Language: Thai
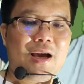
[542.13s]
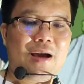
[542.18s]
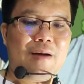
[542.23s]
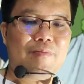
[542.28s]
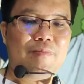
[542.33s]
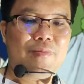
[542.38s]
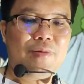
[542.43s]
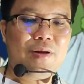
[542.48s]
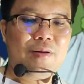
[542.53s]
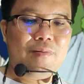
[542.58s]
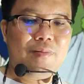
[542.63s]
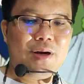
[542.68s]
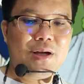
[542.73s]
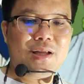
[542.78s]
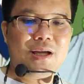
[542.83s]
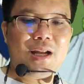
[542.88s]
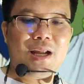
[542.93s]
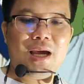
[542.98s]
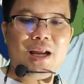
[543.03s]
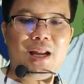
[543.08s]
นะครับ เพื่อ
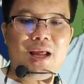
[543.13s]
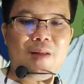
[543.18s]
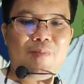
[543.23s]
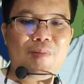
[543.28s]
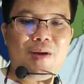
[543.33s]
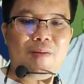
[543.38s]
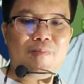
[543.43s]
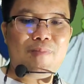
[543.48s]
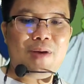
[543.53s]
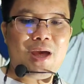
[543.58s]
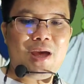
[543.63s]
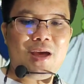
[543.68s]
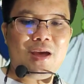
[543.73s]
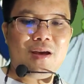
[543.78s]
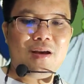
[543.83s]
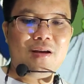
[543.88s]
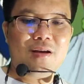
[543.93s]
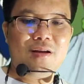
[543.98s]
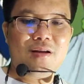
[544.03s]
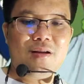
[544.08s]
จะได้เหรียญเปเป้
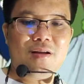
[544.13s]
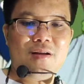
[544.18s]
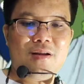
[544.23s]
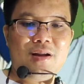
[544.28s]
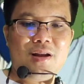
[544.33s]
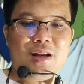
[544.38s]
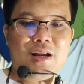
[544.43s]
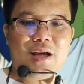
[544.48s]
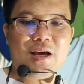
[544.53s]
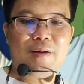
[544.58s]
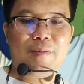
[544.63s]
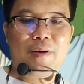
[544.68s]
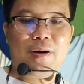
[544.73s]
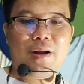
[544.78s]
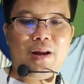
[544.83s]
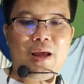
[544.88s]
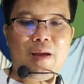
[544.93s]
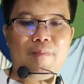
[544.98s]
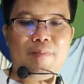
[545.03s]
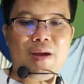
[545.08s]
นะเพ
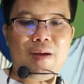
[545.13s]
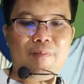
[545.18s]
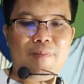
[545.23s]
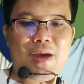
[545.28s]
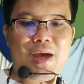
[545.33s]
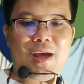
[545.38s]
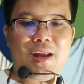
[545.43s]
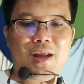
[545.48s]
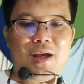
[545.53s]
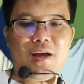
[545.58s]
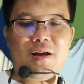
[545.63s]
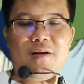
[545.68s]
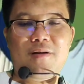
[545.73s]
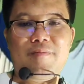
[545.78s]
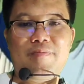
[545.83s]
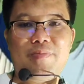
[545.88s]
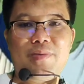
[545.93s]
ราะเหรียญเปเป้เนี่ย